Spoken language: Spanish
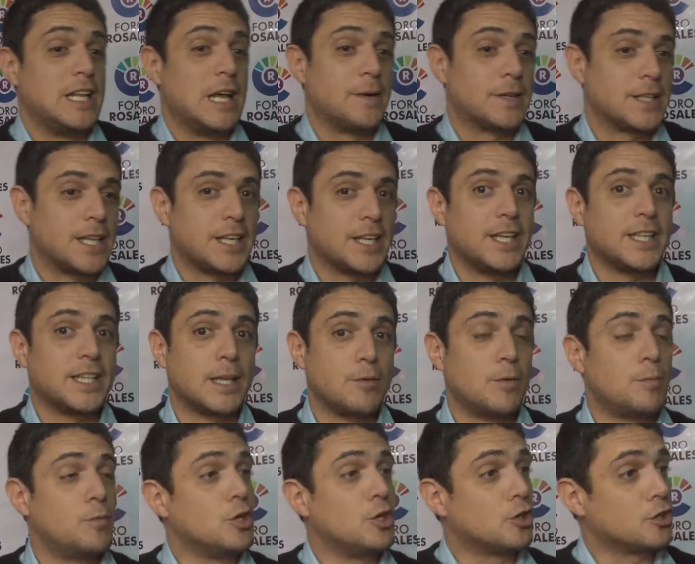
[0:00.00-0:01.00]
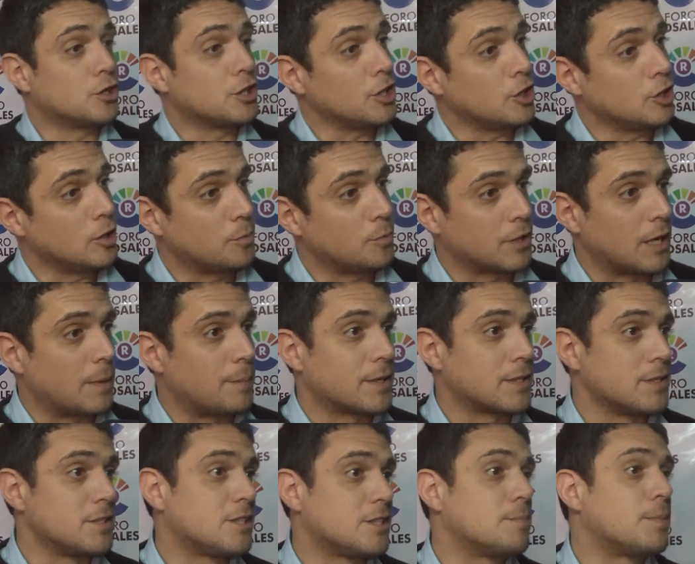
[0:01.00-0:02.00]
La verdad que estamos muy contentos por la
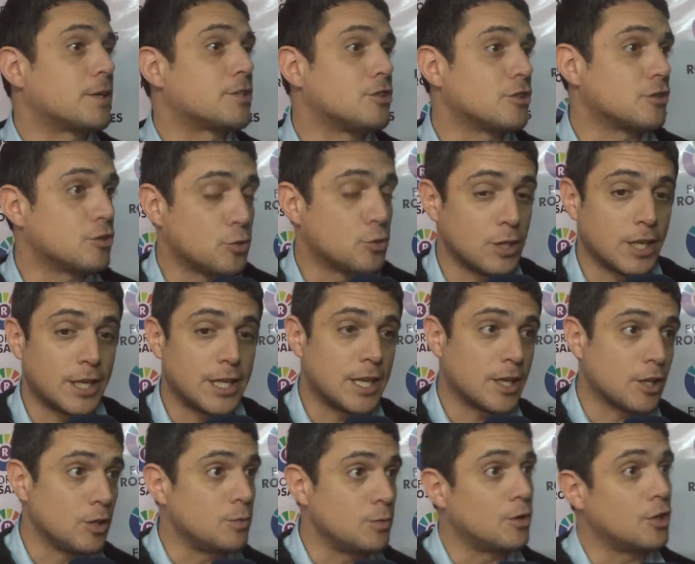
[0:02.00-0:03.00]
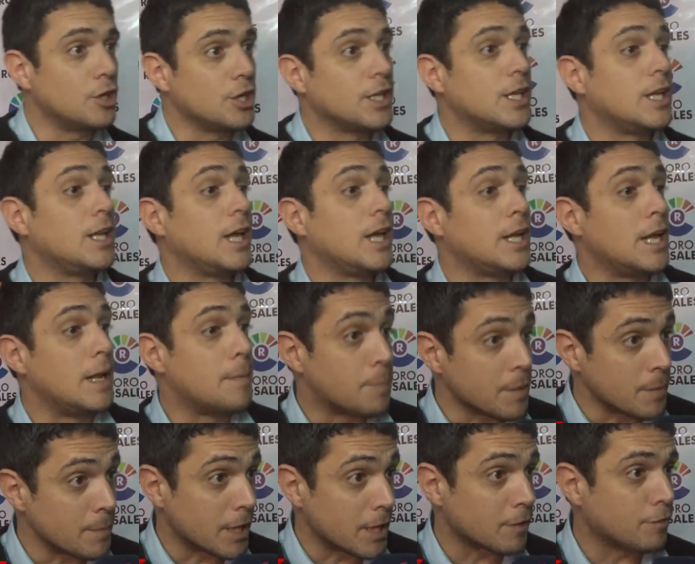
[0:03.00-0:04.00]
participación ciudadana que hubo hoy en el,
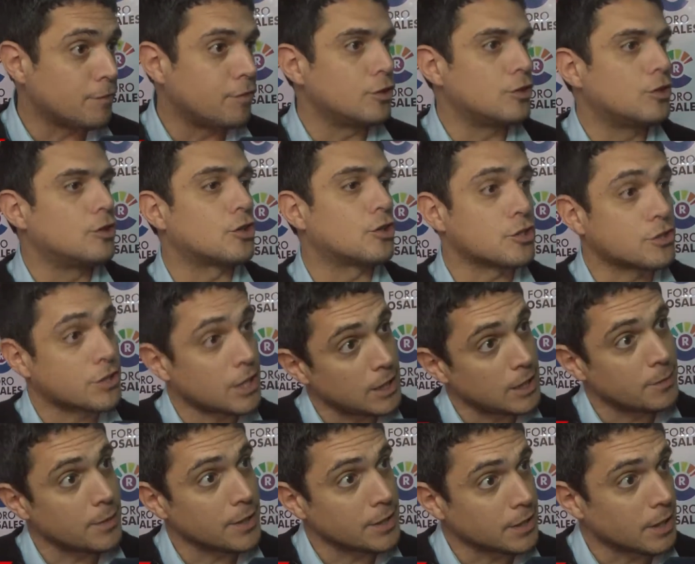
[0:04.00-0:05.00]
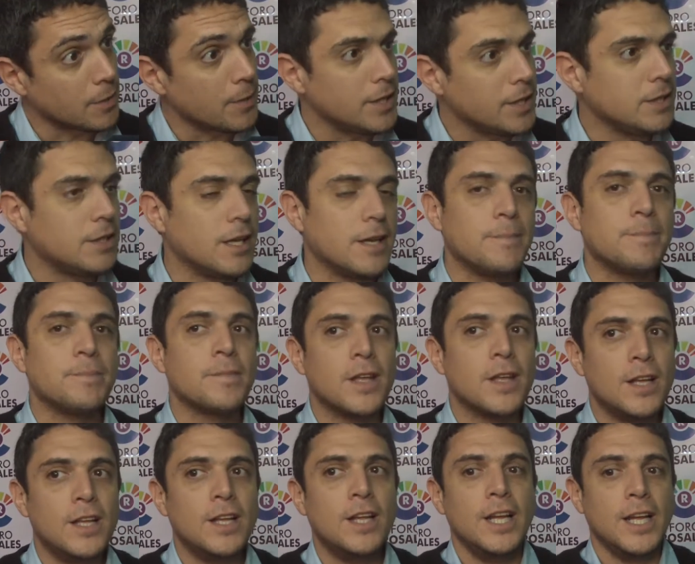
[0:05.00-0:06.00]
primer foro Rosales 2020.
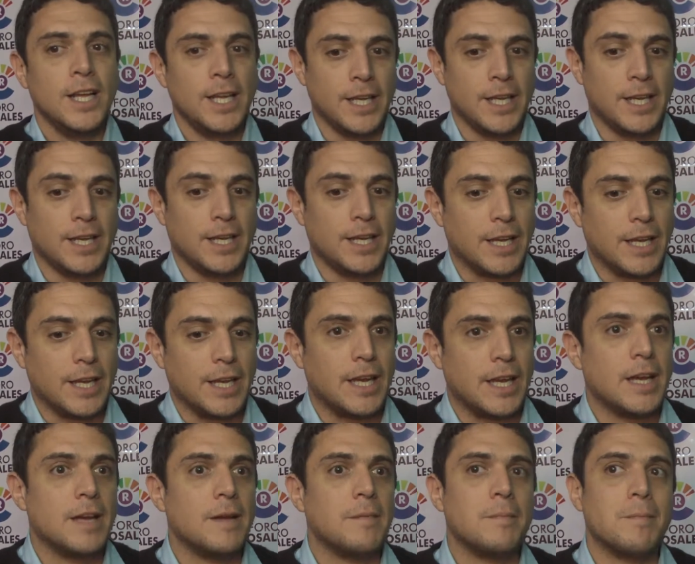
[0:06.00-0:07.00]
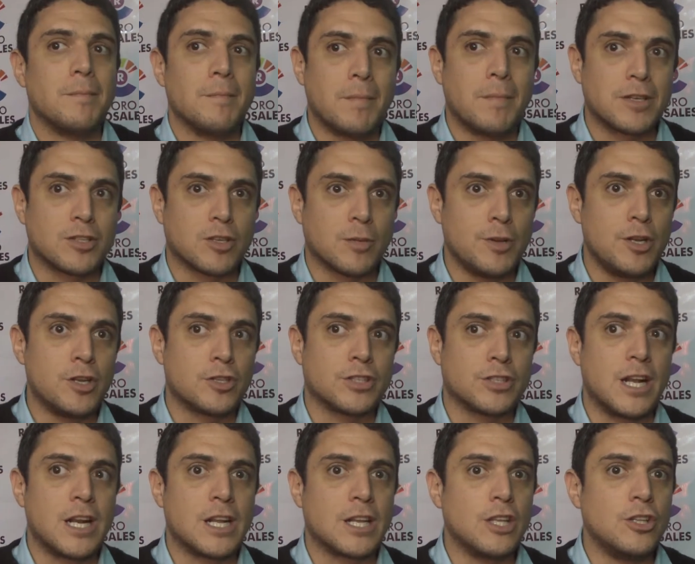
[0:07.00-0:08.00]
Eh, más o menos
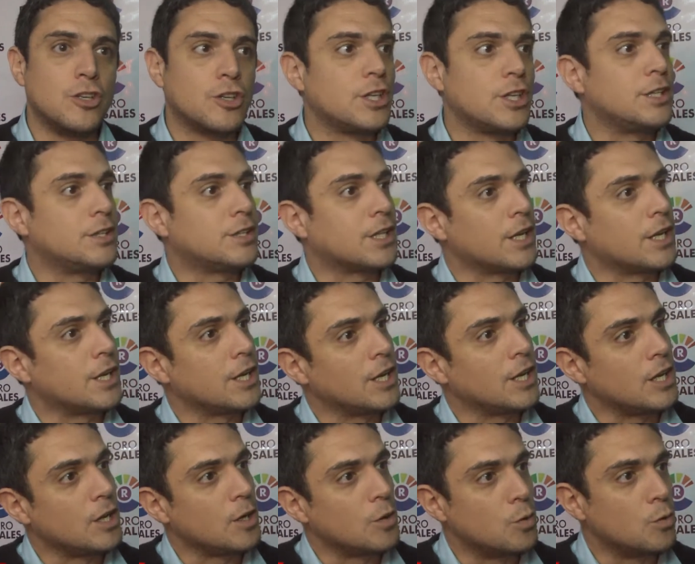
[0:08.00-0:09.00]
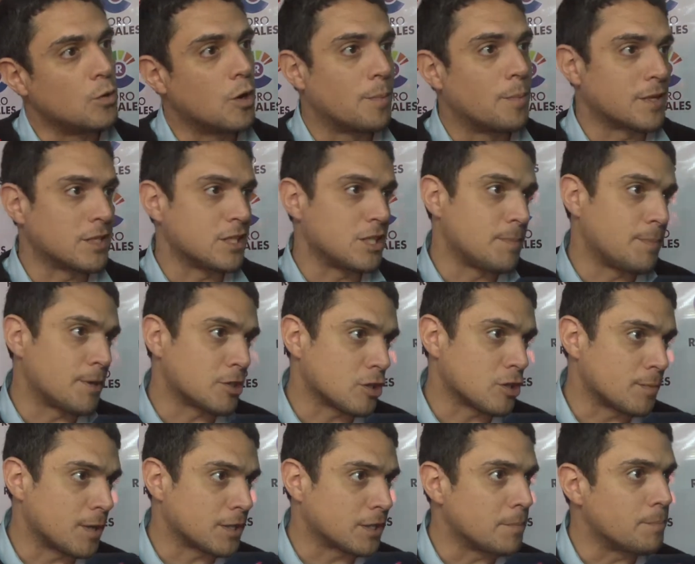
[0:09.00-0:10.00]
alrededor entre hubo
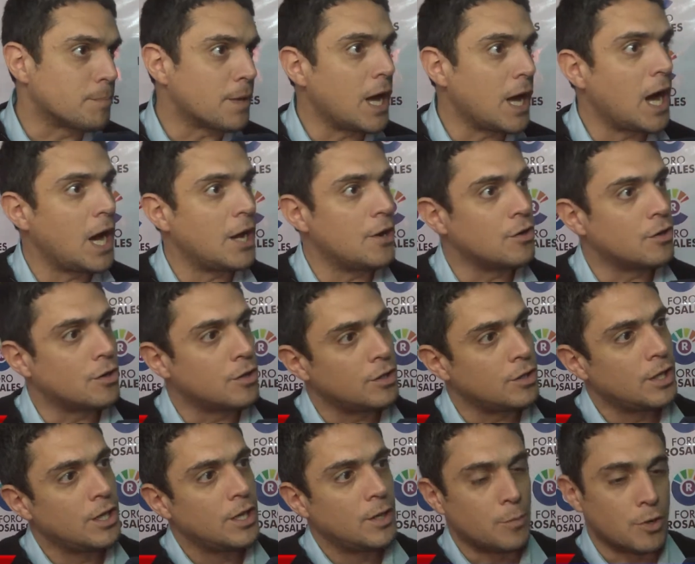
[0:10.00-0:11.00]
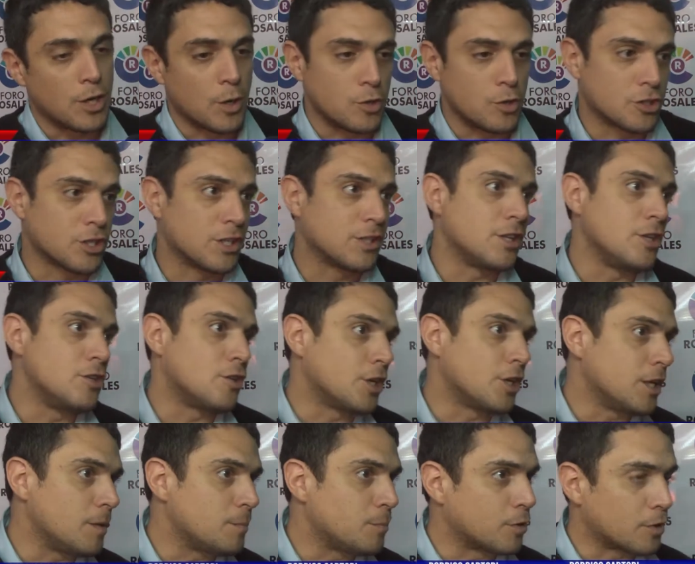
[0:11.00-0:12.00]
participación más temprano, bueno, algunos se han tenido
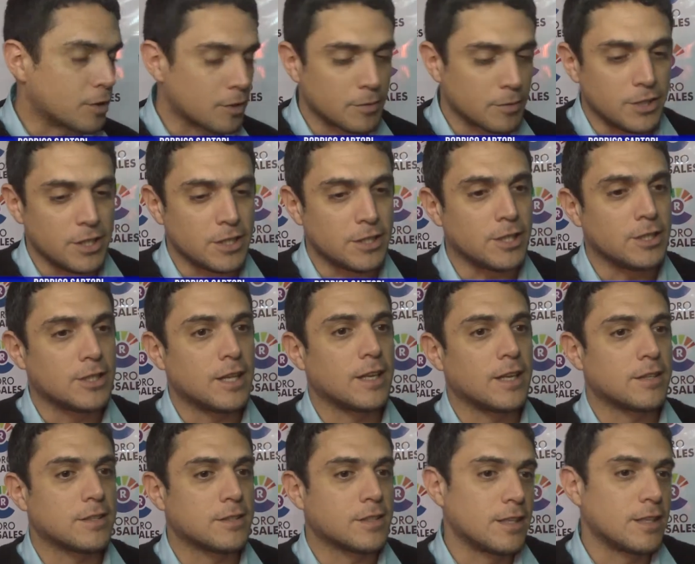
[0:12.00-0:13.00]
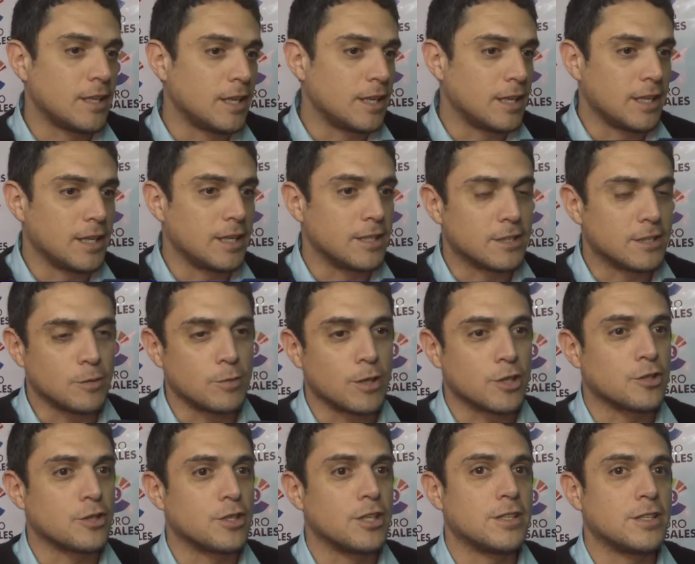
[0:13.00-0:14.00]
que ir por distintas eh,
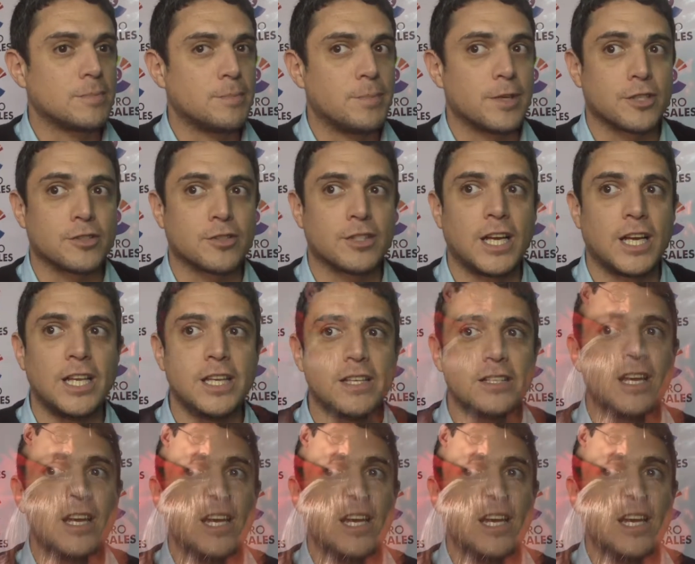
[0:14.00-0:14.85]
situaciones personales,